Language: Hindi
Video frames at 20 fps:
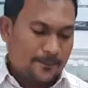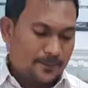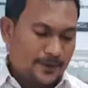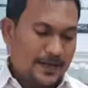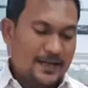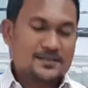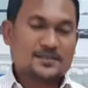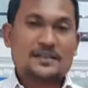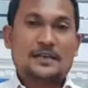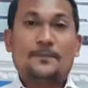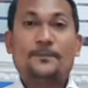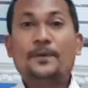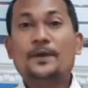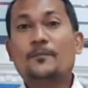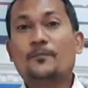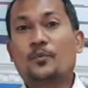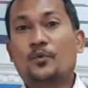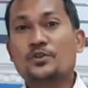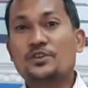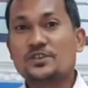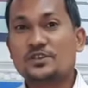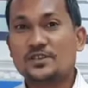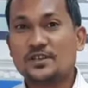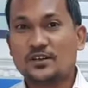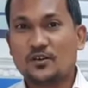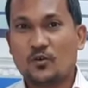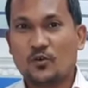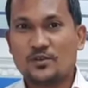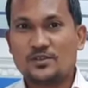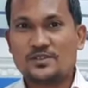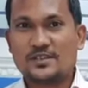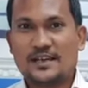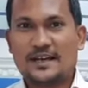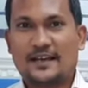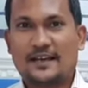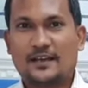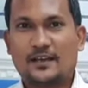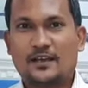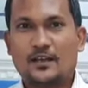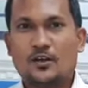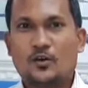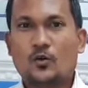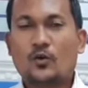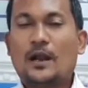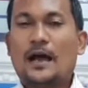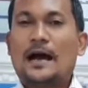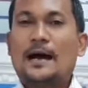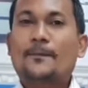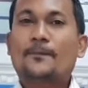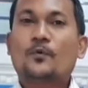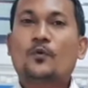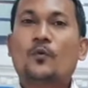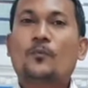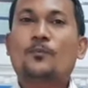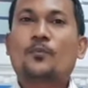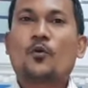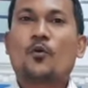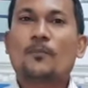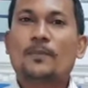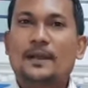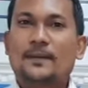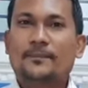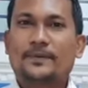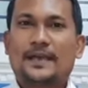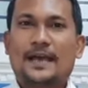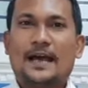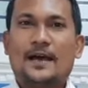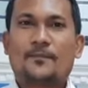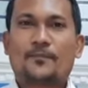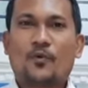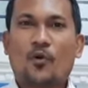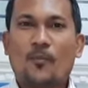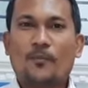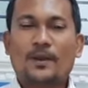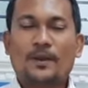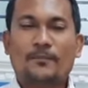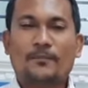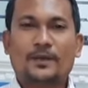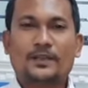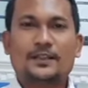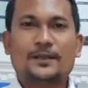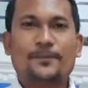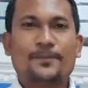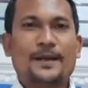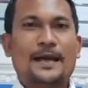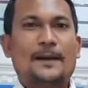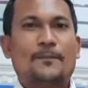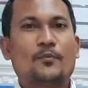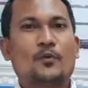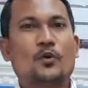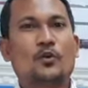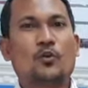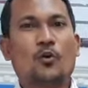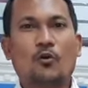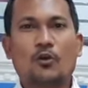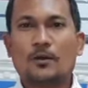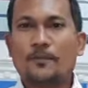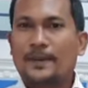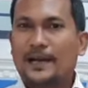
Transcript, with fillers: आपका स्लीपिंग पोजीशन कौन सा है और आपको प्रॉब्लम क्या है प्रॉब्लम मतलब कि आपको लोअर